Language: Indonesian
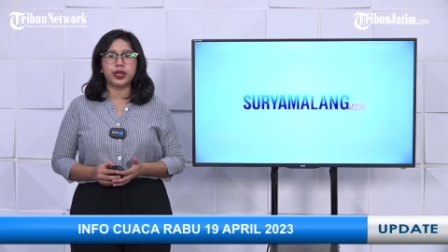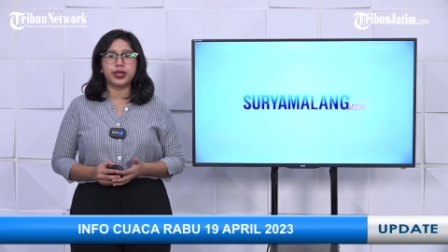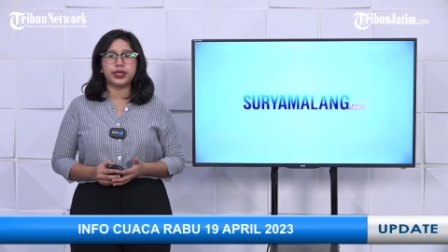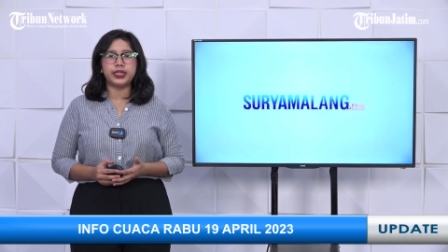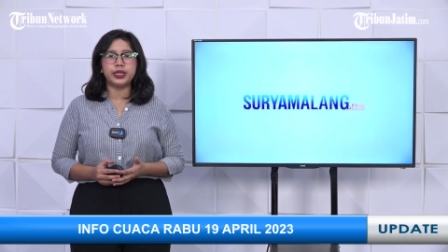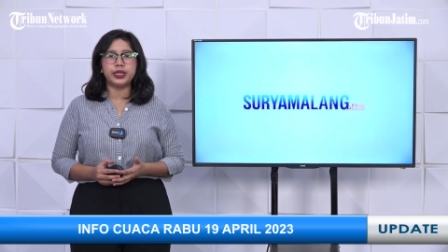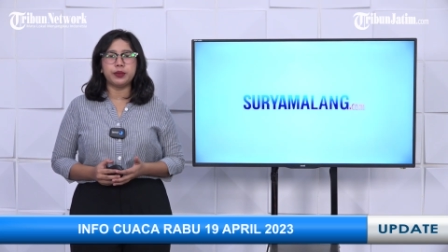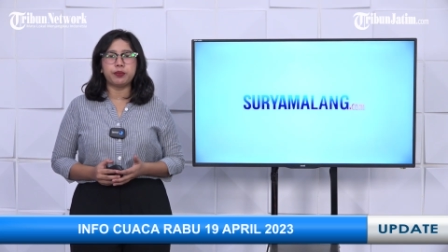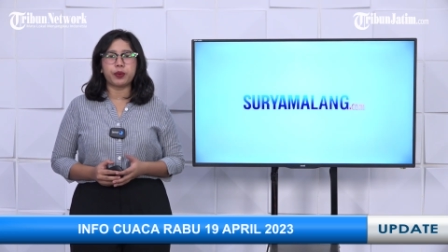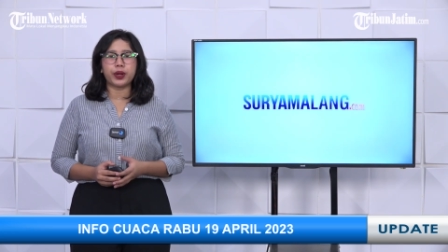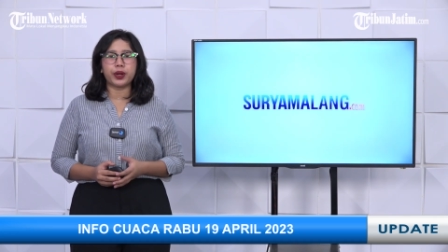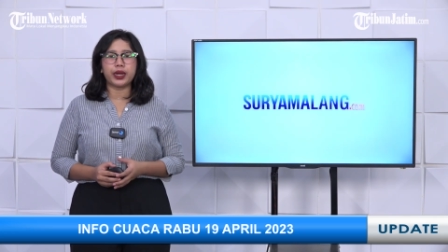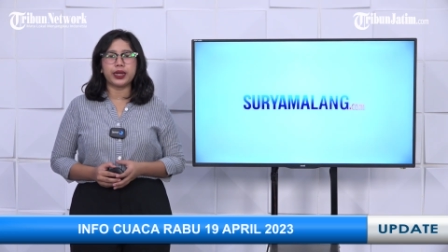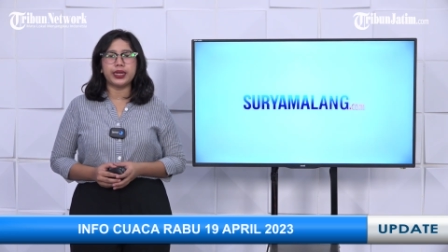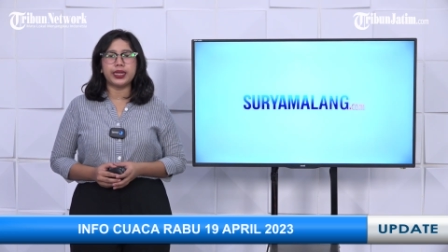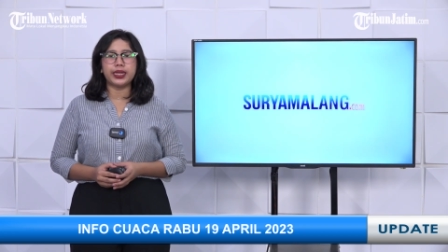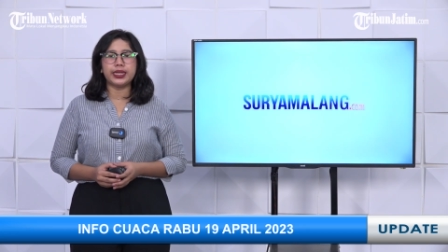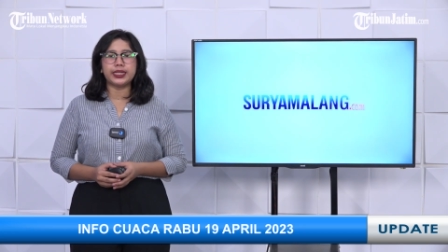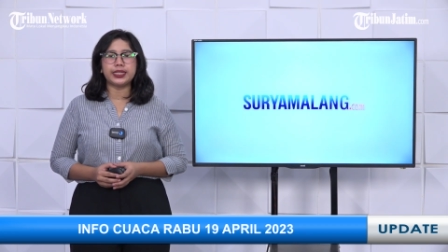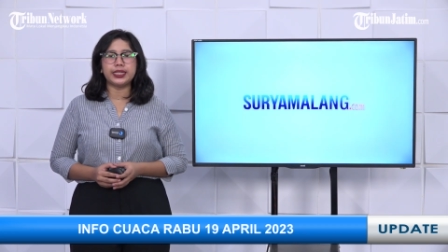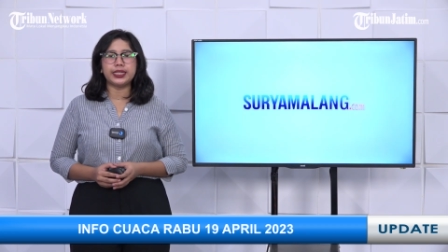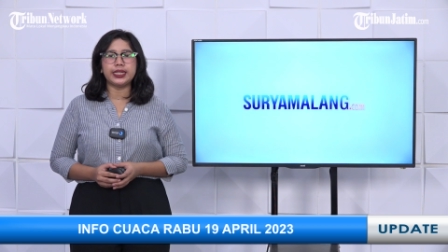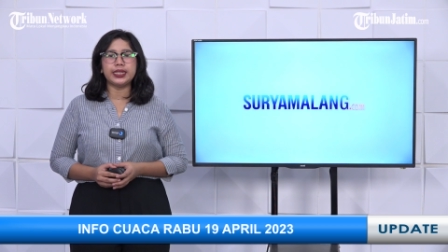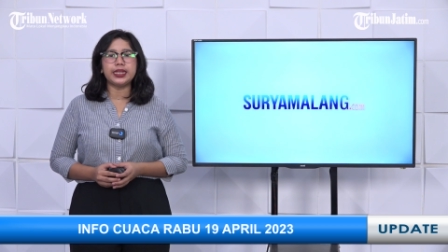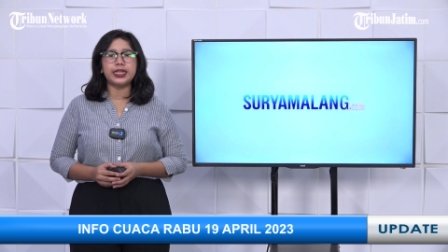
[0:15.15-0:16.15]

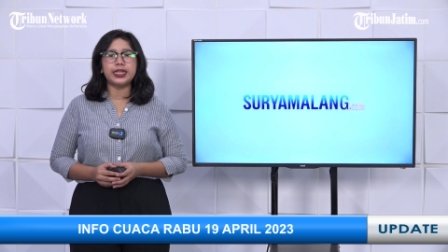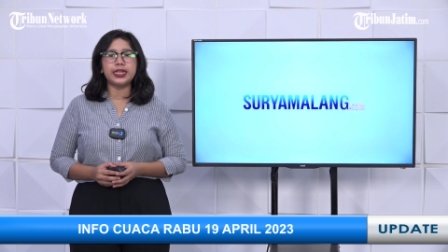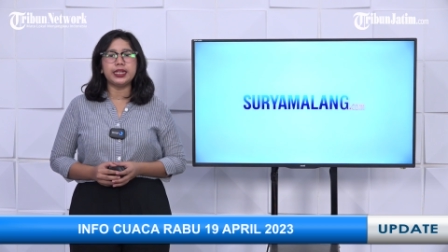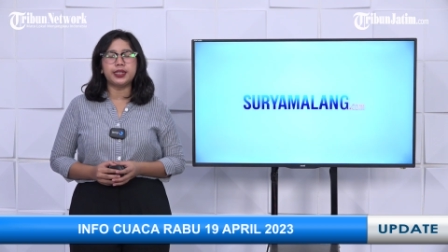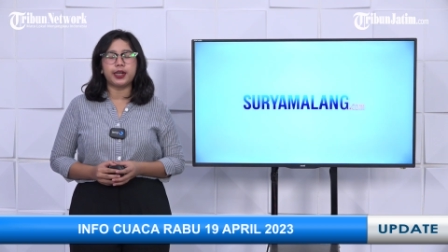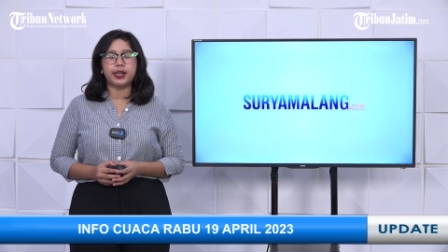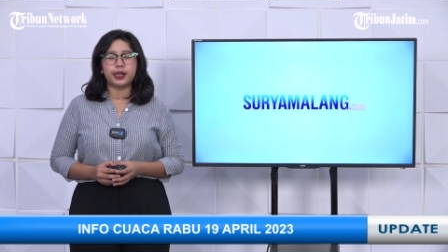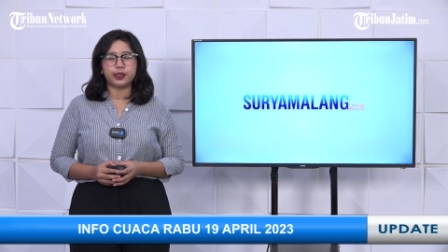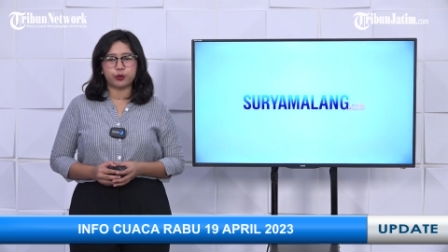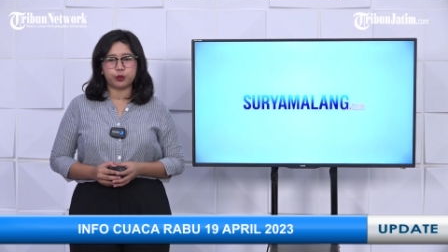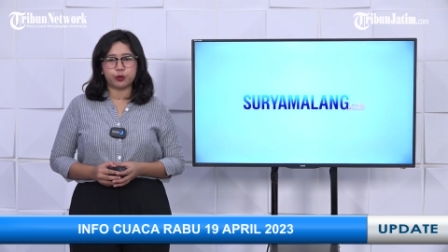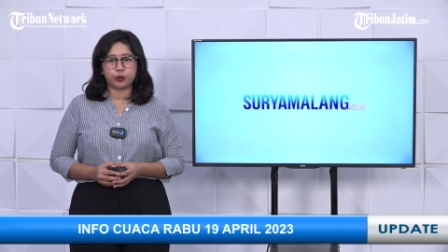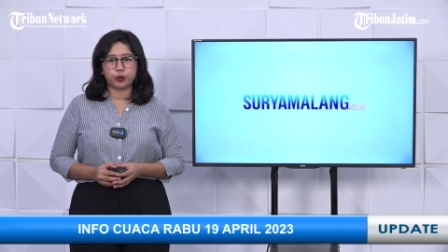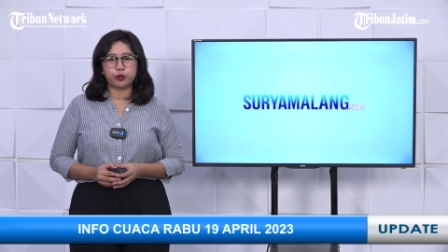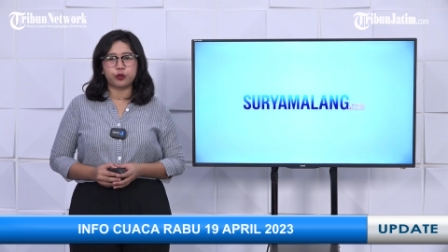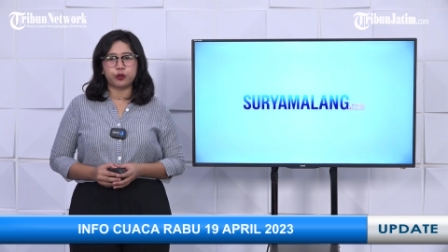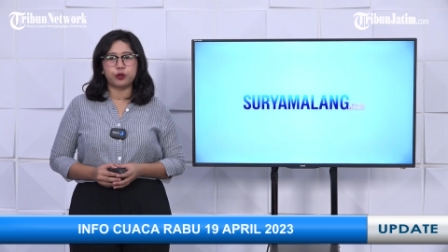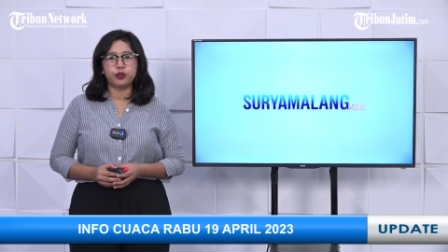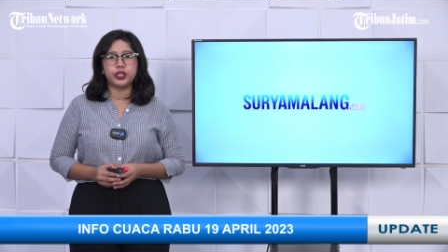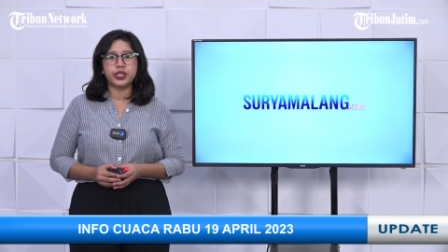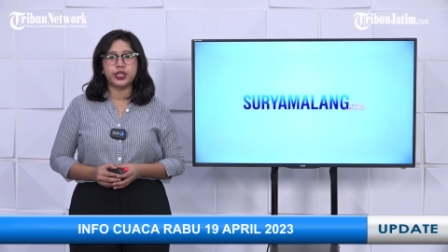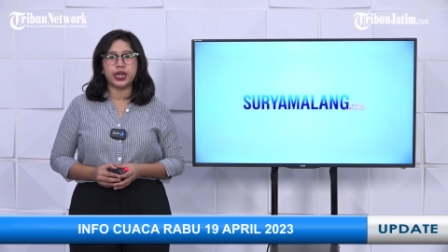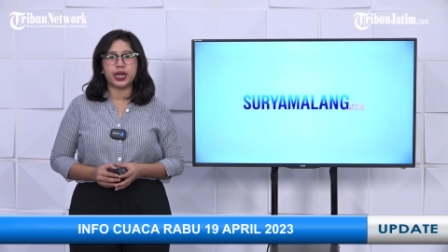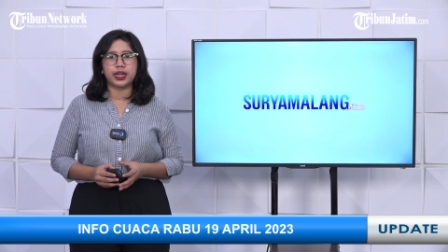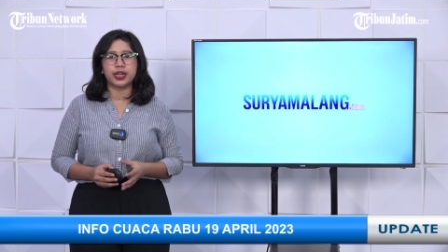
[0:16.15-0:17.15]
diprediksi tidak turun
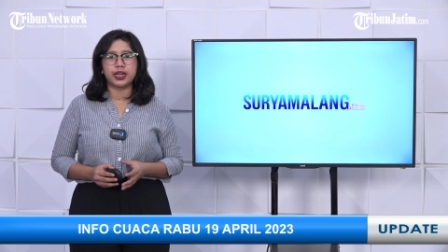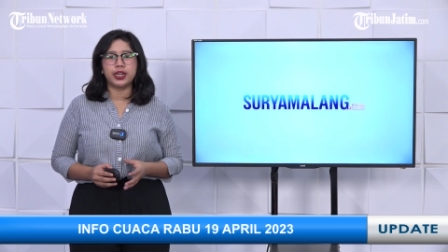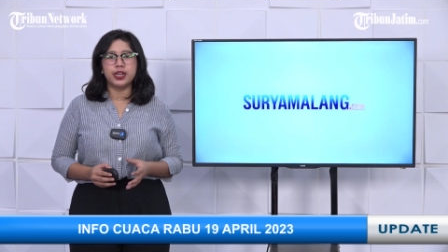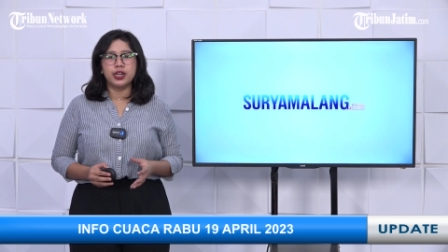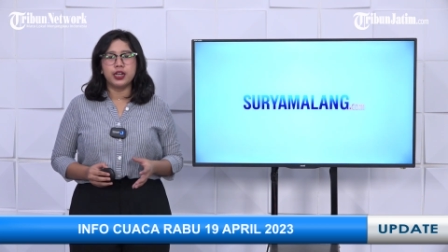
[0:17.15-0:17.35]
hujan.